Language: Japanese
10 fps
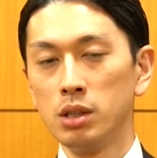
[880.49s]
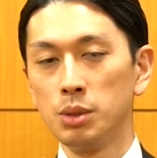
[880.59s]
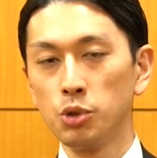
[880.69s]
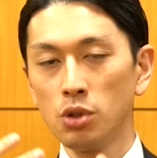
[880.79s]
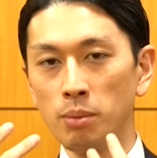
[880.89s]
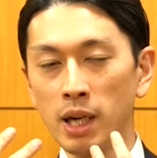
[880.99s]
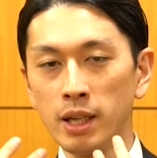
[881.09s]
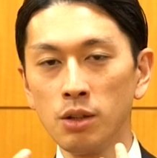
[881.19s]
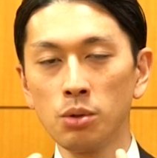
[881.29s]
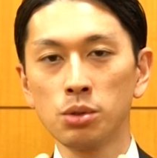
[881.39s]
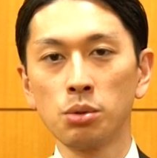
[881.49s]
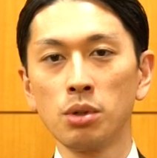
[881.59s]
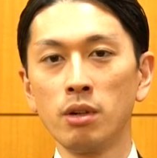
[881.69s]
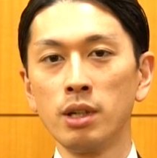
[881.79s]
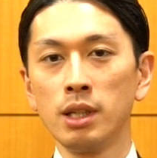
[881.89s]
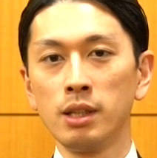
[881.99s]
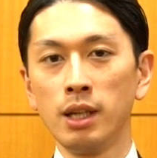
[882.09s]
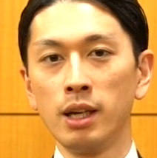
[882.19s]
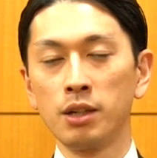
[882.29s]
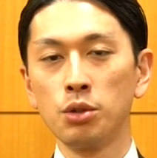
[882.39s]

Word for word: う自分のマインドの外側に出て